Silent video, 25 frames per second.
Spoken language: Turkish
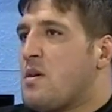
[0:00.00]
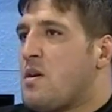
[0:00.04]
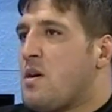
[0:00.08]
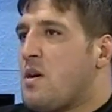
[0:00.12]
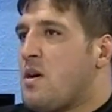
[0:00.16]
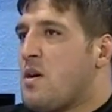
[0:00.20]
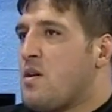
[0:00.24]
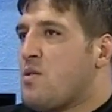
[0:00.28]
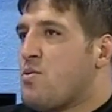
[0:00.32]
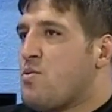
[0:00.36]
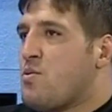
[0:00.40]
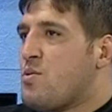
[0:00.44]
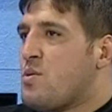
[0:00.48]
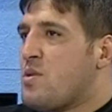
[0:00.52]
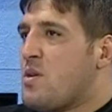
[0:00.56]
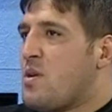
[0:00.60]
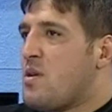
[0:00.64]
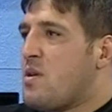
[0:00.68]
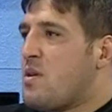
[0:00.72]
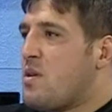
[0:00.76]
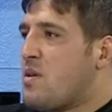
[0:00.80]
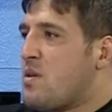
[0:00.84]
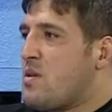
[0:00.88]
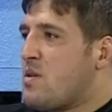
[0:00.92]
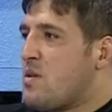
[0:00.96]

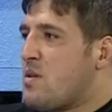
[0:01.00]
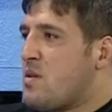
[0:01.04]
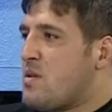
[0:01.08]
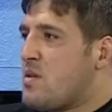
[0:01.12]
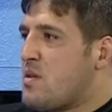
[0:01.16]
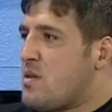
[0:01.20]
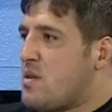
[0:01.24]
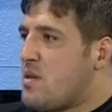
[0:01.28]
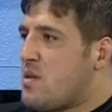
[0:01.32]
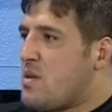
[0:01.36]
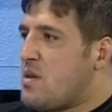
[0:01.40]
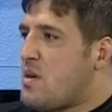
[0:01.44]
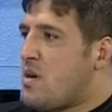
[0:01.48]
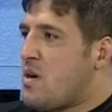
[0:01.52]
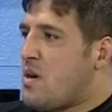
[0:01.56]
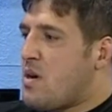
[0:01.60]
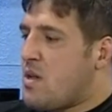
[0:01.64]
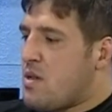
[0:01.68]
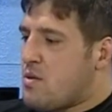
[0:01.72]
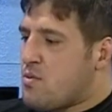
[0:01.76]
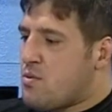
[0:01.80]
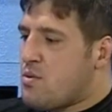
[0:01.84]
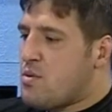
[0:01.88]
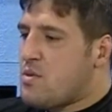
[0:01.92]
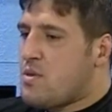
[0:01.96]
650
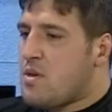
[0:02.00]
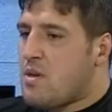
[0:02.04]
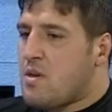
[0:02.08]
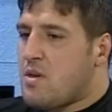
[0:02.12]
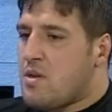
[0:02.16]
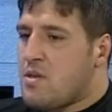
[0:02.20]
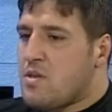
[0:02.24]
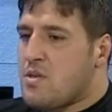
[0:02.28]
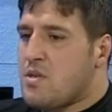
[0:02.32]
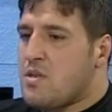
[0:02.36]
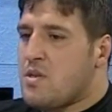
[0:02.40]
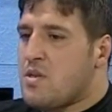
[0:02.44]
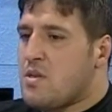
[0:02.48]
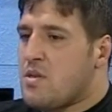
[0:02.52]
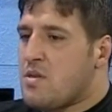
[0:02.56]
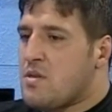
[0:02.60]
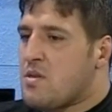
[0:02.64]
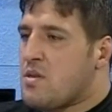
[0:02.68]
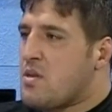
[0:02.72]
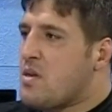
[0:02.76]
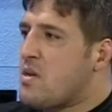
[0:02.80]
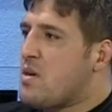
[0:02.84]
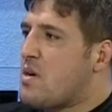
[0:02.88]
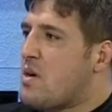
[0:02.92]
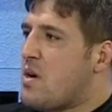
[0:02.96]
650.
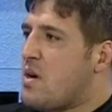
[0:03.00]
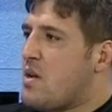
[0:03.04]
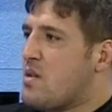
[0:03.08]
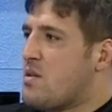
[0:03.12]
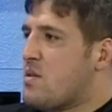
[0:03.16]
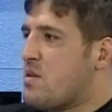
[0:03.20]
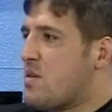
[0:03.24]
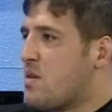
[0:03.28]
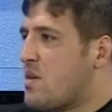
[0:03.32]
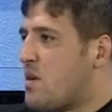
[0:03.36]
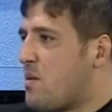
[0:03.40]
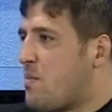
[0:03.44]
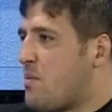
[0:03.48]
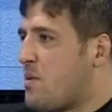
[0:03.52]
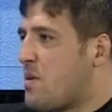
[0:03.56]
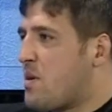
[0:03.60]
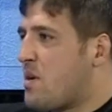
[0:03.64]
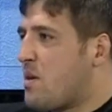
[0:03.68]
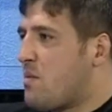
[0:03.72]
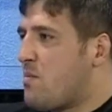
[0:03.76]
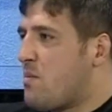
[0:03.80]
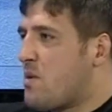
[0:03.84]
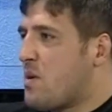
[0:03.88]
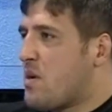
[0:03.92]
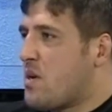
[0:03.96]
yılında altın kemeri
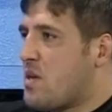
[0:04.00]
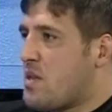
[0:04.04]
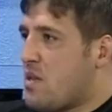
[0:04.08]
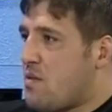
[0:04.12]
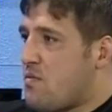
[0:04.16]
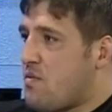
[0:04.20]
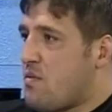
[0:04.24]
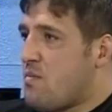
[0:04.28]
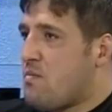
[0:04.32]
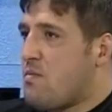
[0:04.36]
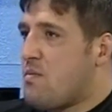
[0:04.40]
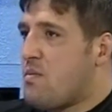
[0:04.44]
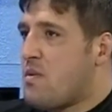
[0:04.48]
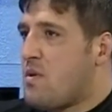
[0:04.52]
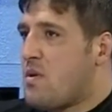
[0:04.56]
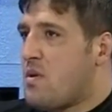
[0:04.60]
almak hedefim.